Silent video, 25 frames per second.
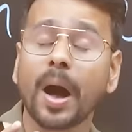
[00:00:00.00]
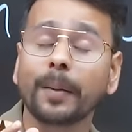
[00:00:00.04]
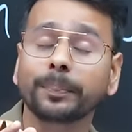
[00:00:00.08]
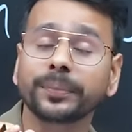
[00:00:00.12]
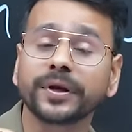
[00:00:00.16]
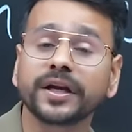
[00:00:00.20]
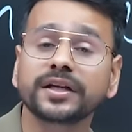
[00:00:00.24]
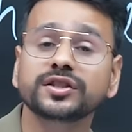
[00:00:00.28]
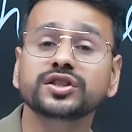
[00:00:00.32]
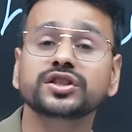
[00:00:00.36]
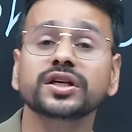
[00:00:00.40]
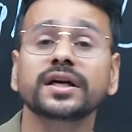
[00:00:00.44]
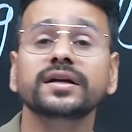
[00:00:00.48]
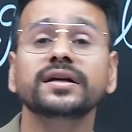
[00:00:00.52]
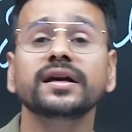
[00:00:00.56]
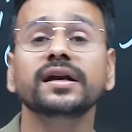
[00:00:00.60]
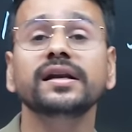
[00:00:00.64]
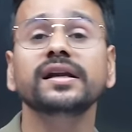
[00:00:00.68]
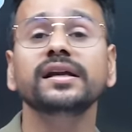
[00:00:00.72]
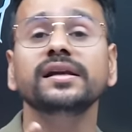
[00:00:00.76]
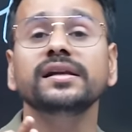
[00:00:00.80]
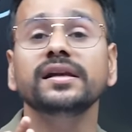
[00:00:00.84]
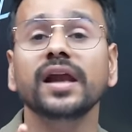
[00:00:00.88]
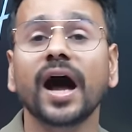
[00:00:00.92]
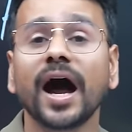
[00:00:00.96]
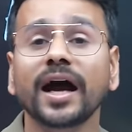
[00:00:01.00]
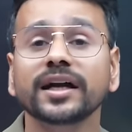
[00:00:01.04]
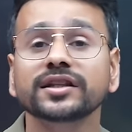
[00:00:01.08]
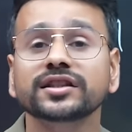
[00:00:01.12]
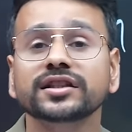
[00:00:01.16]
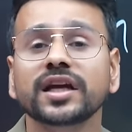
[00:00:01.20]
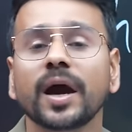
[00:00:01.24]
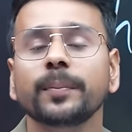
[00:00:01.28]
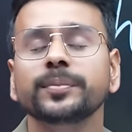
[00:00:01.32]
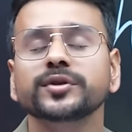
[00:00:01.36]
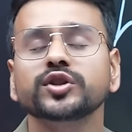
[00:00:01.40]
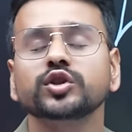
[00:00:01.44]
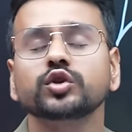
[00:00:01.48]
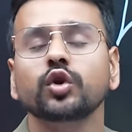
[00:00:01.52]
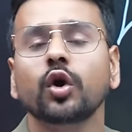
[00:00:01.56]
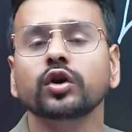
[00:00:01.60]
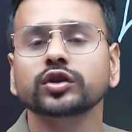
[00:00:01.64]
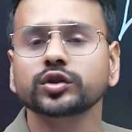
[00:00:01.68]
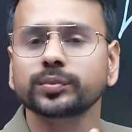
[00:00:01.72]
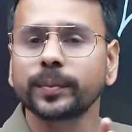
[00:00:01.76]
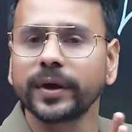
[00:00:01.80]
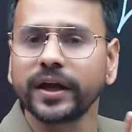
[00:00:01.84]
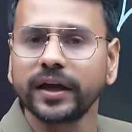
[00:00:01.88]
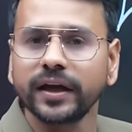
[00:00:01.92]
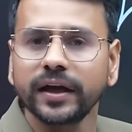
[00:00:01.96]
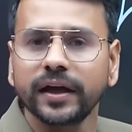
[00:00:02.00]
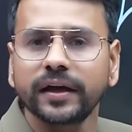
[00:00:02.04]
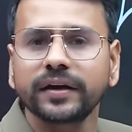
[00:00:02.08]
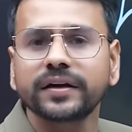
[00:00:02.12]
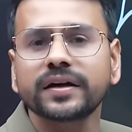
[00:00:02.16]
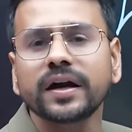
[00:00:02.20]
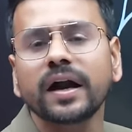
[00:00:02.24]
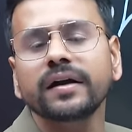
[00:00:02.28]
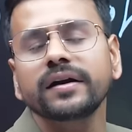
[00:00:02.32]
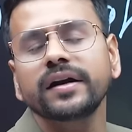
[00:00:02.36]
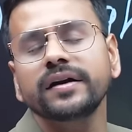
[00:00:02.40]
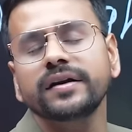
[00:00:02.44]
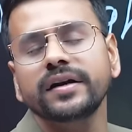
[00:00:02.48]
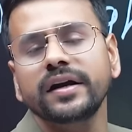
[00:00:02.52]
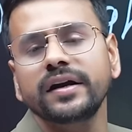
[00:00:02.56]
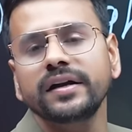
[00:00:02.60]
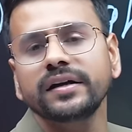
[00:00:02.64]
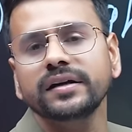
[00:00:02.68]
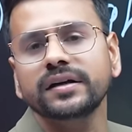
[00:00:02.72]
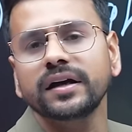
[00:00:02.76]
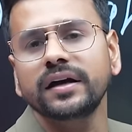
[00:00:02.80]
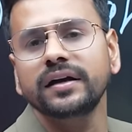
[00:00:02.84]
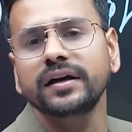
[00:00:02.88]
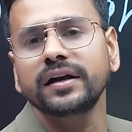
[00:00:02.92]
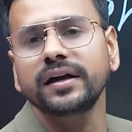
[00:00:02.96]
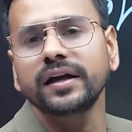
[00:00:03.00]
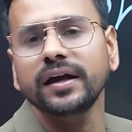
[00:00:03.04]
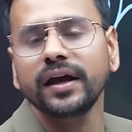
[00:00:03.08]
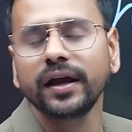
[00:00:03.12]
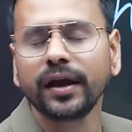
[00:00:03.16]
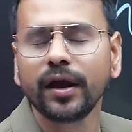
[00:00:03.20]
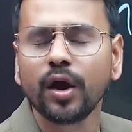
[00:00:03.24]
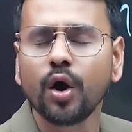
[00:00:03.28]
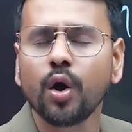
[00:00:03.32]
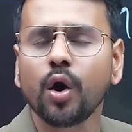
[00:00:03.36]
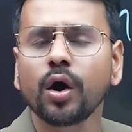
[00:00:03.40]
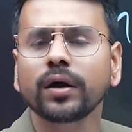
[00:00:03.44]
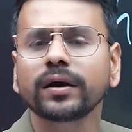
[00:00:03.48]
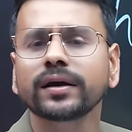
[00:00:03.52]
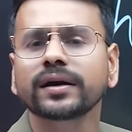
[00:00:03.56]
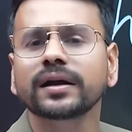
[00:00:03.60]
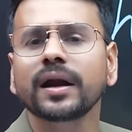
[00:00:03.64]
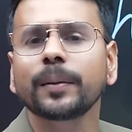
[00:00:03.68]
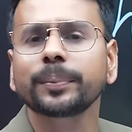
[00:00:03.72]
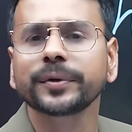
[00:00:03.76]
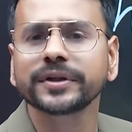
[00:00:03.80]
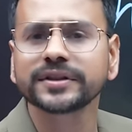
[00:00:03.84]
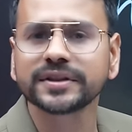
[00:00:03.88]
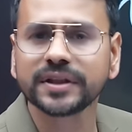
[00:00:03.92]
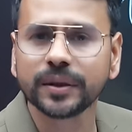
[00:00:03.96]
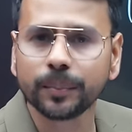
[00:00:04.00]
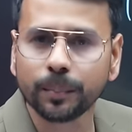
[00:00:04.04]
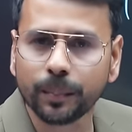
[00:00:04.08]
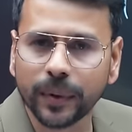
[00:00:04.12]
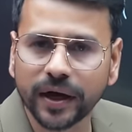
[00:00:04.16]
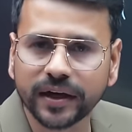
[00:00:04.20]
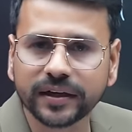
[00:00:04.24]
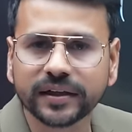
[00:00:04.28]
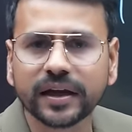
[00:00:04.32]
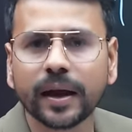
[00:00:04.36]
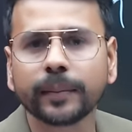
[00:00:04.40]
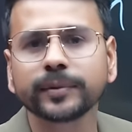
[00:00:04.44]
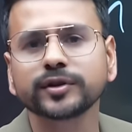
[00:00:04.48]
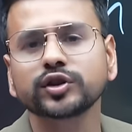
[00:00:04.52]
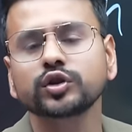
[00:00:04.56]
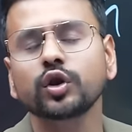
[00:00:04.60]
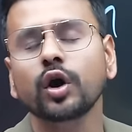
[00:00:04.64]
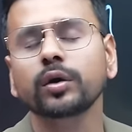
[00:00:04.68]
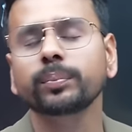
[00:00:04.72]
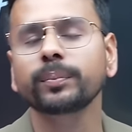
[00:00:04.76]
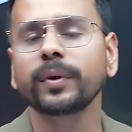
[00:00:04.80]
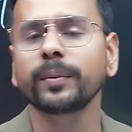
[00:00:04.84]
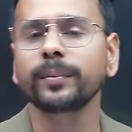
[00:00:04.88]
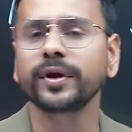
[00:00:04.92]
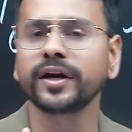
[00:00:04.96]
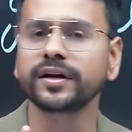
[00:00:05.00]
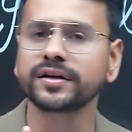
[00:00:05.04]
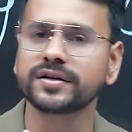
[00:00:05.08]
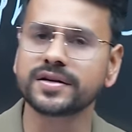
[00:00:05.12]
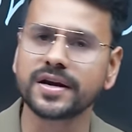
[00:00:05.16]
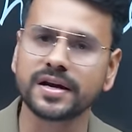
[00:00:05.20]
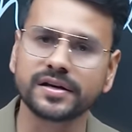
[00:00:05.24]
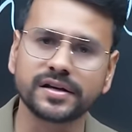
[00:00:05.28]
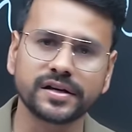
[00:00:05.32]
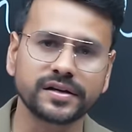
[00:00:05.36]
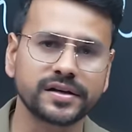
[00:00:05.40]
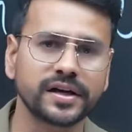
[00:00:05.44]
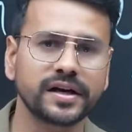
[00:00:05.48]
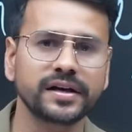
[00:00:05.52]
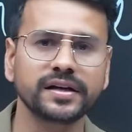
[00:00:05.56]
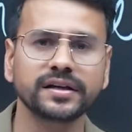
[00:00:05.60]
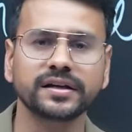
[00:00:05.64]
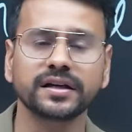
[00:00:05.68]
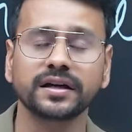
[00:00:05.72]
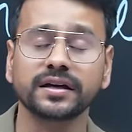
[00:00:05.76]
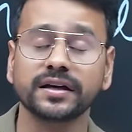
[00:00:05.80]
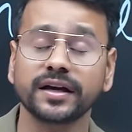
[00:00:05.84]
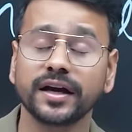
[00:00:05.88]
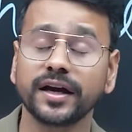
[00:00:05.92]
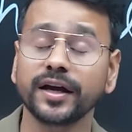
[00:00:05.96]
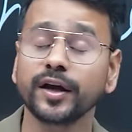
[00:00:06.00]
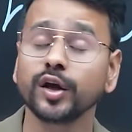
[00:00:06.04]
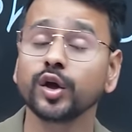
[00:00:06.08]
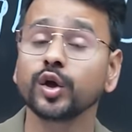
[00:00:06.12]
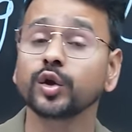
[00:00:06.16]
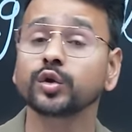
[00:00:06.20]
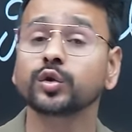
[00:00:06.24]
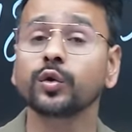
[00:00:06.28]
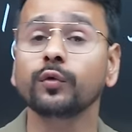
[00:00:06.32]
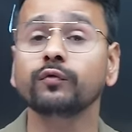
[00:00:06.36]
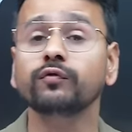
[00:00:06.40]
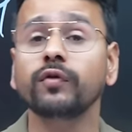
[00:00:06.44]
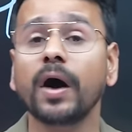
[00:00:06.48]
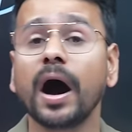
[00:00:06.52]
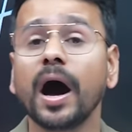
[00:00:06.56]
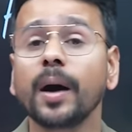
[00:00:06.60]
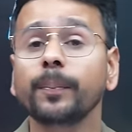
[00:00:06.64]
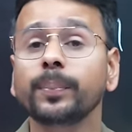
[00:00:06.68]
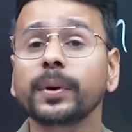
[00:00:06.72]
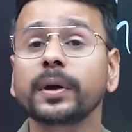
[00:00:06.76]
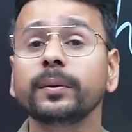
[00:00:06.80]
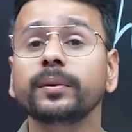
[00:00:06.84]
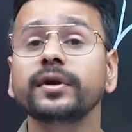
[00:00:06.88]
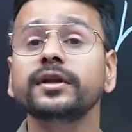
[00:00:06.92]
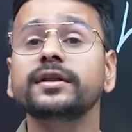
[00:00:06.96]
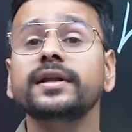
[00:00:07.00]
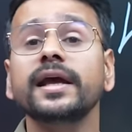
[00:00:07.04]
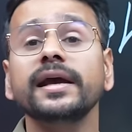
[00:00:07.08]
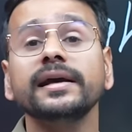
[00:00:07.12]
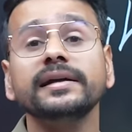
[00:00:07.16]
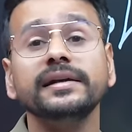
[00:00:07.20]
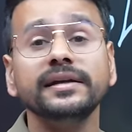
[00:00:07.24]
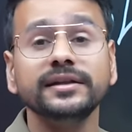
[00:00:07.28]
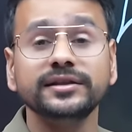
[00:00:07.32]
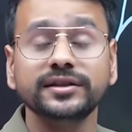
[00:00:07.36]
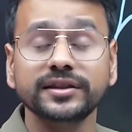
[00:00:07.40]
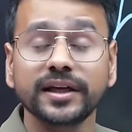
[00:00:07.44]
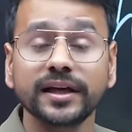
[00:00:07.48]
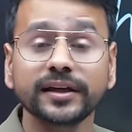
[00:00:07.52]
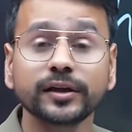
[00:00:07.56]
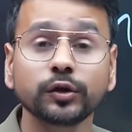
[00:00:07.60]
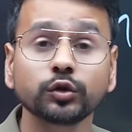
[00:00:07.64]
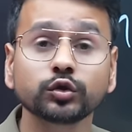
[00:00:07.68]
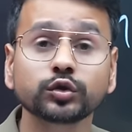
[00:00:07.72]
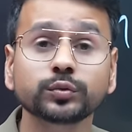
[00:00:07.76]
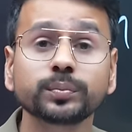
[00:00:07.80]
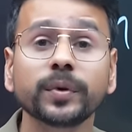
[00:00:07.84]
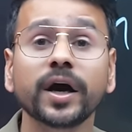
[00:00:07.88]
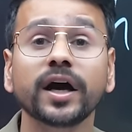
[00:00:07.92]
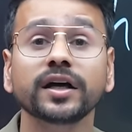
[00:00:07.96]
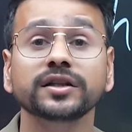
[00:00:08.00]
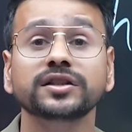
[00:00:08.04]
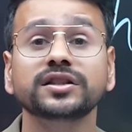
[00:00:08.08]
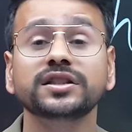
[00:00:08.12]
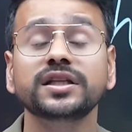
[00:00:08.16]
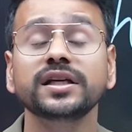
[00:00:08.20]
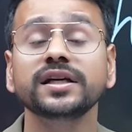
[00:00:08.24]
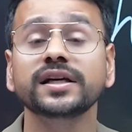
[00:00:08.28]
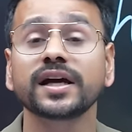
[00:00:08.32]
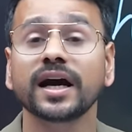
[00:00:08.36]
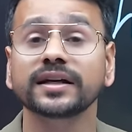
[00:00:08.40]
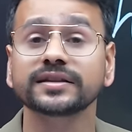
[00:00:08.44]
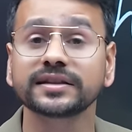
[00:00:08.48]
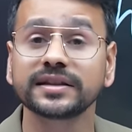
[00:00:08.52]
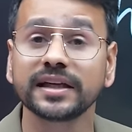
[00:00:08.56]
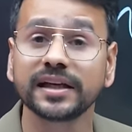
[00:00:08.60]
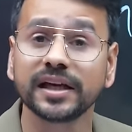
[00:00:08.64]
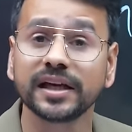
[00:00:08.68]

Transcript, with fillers: आपने जनरली लार्ज कैप स्टॉक्स में ही इंट्राडे ट्रेडिंग करनी है और अगर आप किसी मिड कैप स्टॉक में भी इंट्राडे ट्रेडिंग कर रहे हैं तो वहां पर भी देख लीजिए कि उसमें अच्छी खासी